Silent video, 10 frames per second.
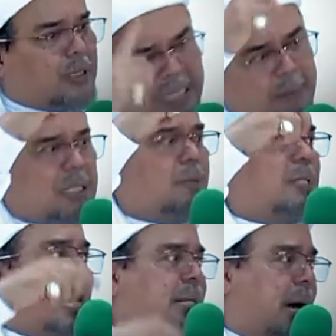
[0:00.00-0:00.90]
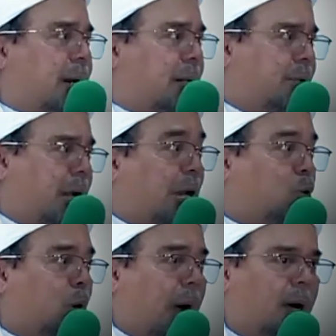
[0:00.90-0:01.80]
saya masih bisa kejar. Ini dengan
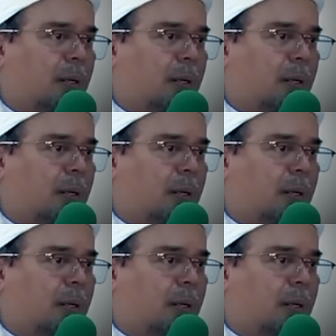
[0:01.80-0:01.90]
kuda.